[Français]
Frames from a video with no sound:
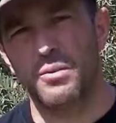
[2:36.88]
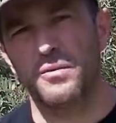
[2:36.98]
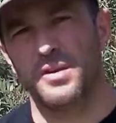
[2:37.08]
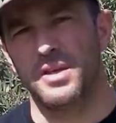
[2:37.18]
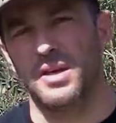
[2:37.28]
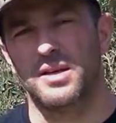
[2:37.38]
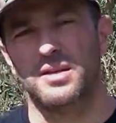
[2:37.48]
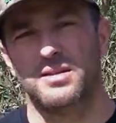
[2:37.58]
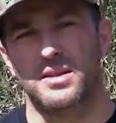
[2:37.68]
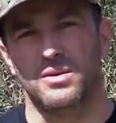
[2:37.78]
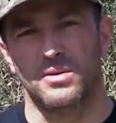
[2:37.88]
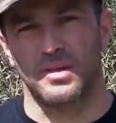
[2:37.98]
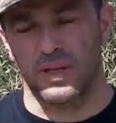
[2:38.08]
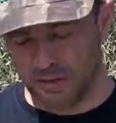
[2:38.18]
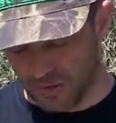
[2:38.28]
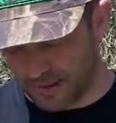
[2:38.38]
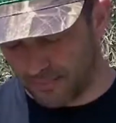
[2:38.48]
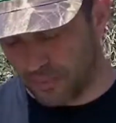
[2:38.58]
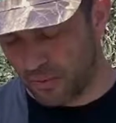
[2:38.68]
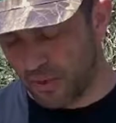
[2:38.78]
pour finir cette sélection
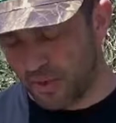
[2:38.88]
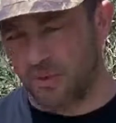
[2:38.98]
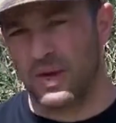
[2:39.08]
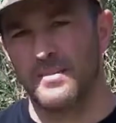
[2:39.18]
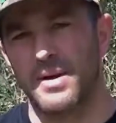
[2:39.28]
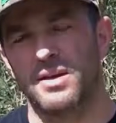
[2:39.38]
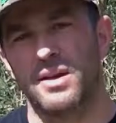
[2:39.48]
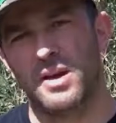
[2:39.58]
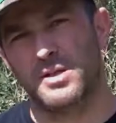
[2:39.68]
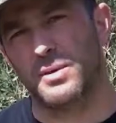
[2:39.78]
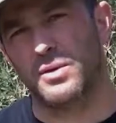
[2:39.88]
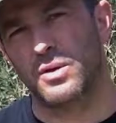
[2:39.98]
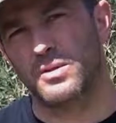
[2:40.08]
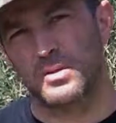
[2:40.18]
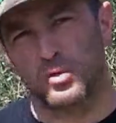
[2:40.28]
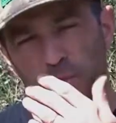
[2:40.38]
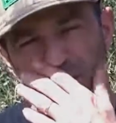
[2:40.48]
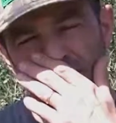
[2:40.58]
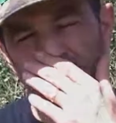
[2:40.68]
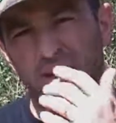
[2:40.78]
d'apôts de la marque HB Cols, je vous
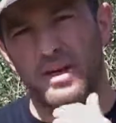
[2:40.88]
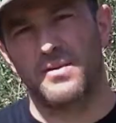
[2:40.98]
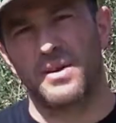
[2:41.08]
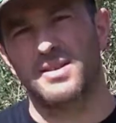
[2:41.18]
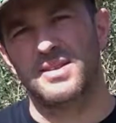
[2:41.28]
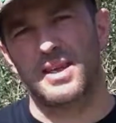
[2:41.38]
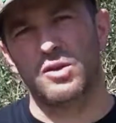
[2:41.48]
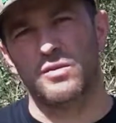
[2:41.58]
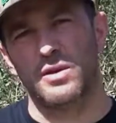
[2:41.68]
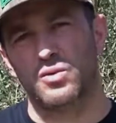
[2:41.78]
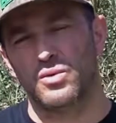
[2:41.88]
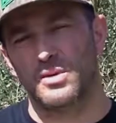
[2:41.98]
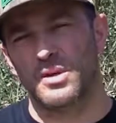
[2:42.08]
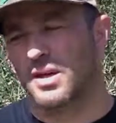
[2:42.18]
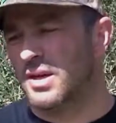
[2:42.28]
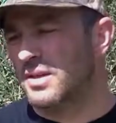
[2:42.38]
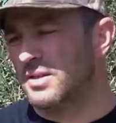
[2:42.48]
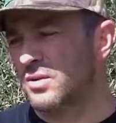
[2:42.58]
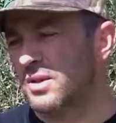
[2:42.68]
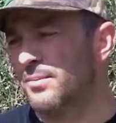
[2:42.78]
présente la référence 92.
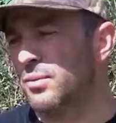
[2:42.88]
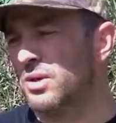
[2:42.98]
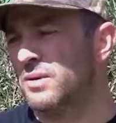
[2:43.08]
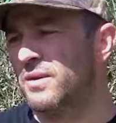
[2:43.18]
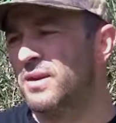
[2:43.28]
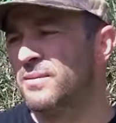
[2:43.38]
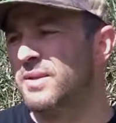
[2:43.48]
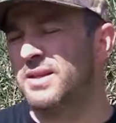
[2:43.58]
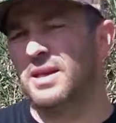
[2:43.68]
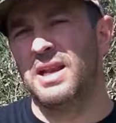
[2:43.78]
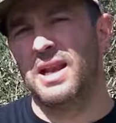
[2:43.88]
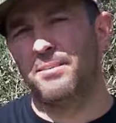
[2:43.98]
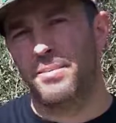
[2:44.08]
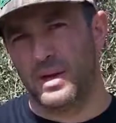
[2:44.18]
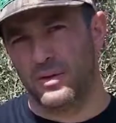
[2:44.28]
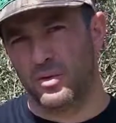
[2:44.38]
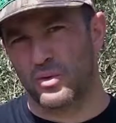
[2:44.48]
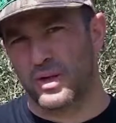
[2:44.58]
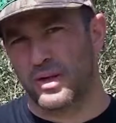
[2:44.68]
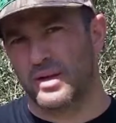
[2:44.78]
C'est un apôt qui va imiter l'appel du
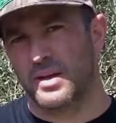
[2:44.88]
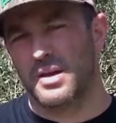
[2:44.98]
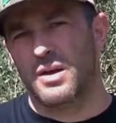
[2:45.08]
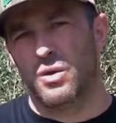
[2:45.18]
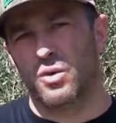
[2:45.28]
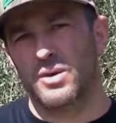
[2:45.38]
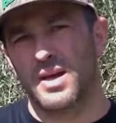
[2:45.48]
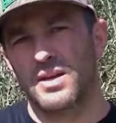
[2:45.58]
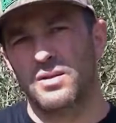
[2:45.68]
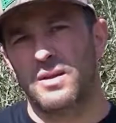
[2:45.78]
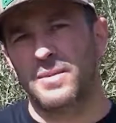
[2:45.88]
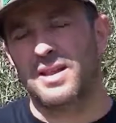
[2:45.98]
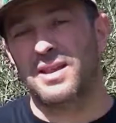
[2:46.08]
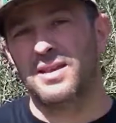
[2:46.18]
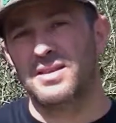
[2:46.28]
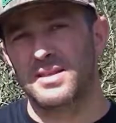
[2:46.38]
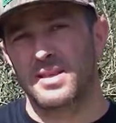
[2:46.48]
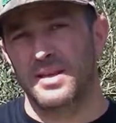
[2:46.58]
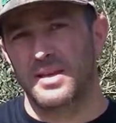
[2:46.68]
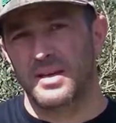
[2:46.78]
renard. Le renard est un animal très
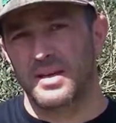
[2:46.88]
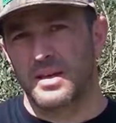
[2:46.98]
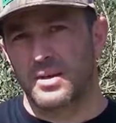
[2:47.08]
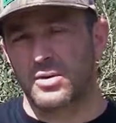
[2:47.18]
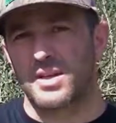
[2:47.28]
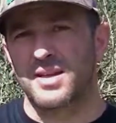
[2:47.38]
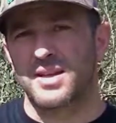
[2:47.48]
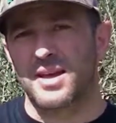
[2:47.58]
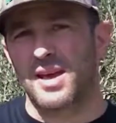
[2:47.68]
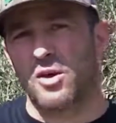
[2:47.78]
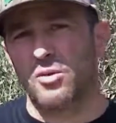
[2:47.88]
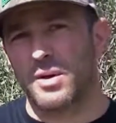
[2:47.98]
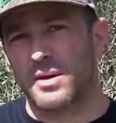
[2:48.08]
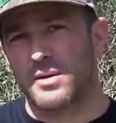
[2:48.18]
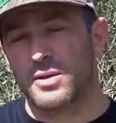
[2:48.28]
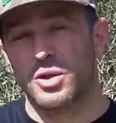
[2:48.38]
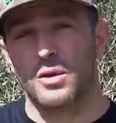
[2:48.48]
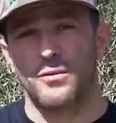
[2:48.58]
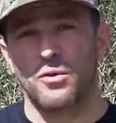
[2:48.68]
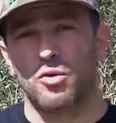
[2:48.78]
discret, qu'on entend très rarement,
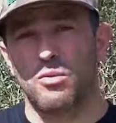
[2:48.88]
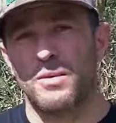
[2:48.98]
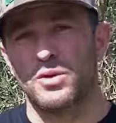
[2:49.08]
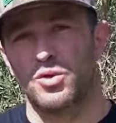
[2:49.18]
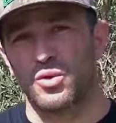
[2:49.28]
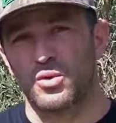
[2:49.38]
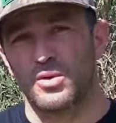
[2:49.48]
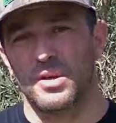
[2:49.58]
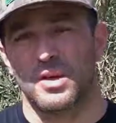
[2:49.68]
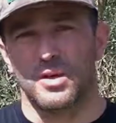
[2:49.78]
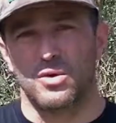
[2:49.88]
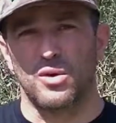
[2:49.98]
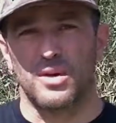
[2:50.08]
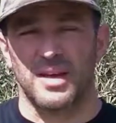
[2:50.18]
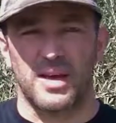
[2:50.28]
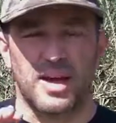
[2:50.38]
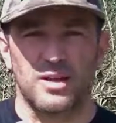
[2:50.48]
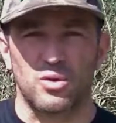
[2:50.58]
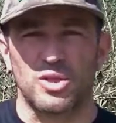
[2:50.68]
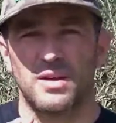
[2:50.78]
sauf au moment du rut. Donc,
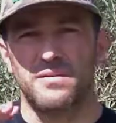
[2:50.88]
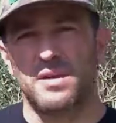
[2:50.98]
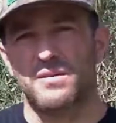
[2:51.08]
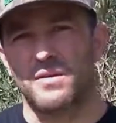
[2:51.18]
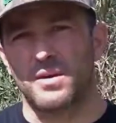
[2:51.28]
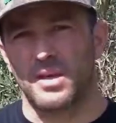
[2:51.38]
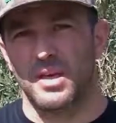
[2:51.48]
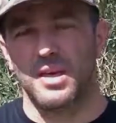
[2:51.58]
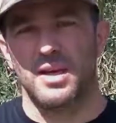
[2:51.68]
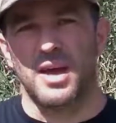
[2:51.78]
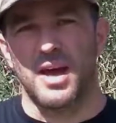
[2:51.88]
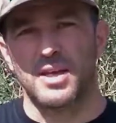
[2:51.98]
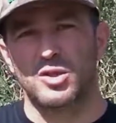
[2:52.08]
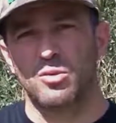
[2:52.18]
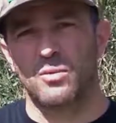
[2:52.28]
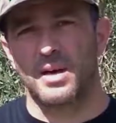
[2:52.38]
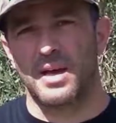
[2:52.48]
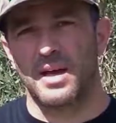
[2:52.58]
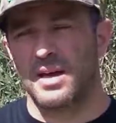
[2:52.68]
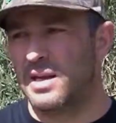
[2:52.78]
entre janvier et février, à ce
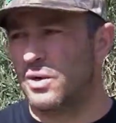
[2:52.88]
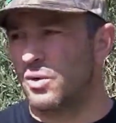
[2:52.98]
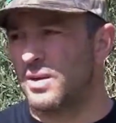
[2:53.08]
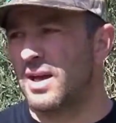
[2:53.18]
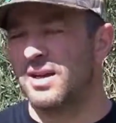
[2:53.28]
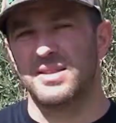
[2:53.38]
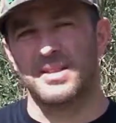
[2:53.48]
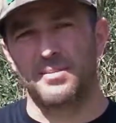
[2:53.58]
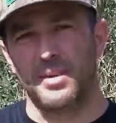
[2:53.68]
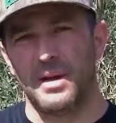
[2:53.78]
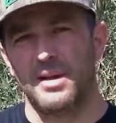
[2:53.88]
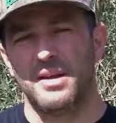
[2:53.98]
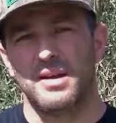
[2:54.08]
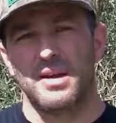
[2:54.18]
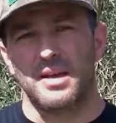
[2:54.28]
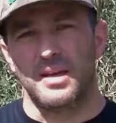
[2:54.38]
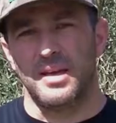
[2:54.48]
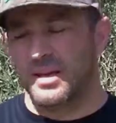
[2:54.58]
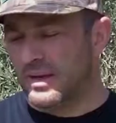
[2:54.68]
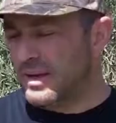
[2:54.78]
moment-là, les renards s'appellent
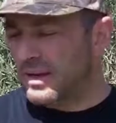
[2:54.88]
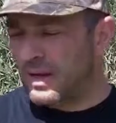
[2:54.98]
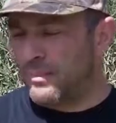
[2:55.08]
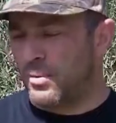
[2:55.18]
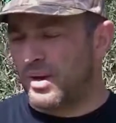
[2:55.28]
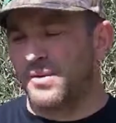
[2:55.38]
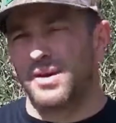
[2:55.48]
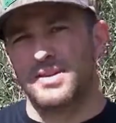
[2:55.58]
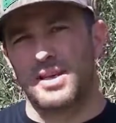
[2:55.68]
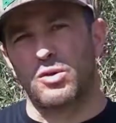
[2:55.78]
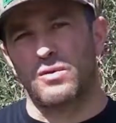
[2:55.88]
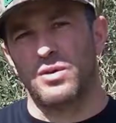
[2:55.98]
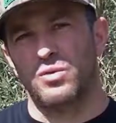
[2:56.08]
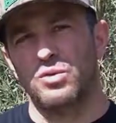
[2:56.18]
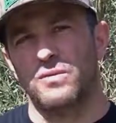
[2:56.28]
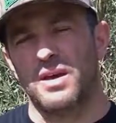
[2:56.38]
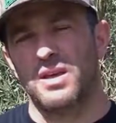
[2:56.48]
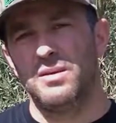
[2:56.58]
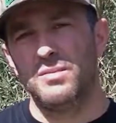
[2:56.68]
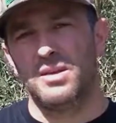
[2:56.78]
et la peau référence 92 va
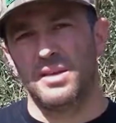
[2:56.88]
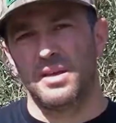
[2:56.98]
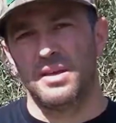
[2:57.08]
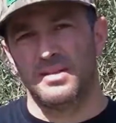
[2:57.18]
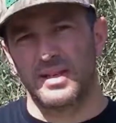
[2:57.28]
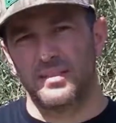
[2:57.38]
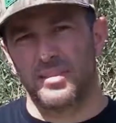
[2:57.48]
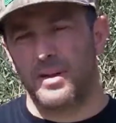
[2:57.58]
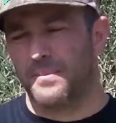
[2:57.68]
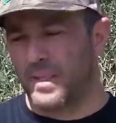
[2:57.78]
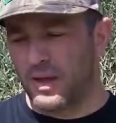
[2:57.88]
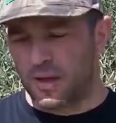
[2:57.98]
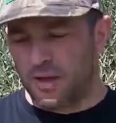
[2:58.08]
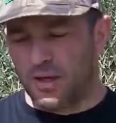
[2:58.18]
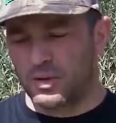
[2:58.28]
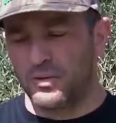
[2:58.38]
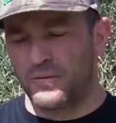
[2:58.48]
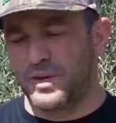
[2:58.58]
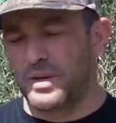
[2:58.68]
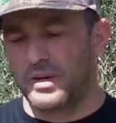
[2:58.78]
imiter cet appel. Il
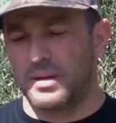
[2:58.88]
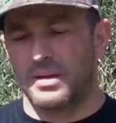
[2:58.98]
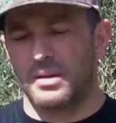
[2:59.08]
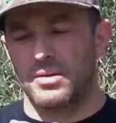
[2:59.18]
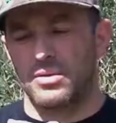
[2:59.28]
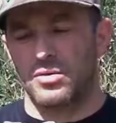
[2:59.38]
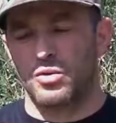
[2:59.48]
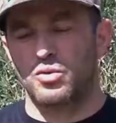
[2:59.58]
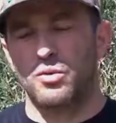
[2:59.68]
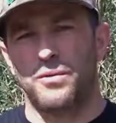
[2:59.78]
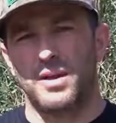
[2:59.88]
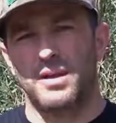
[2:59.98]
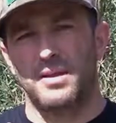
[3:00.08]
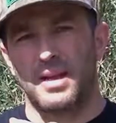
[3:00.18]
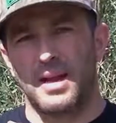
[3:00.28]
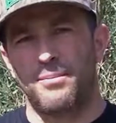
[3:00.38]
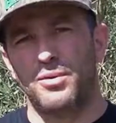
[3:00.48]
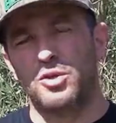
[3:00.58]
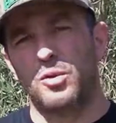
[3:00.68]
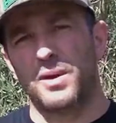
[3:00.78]
suffit de souffler dans la
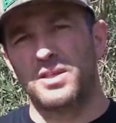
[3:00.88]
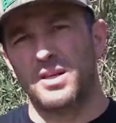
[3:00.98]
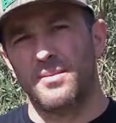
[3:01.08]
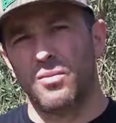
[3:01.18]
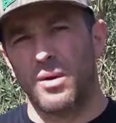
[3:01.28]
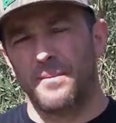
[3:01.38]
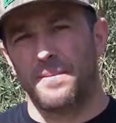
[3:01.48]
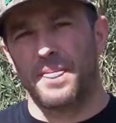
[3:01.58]
petite partie en bois.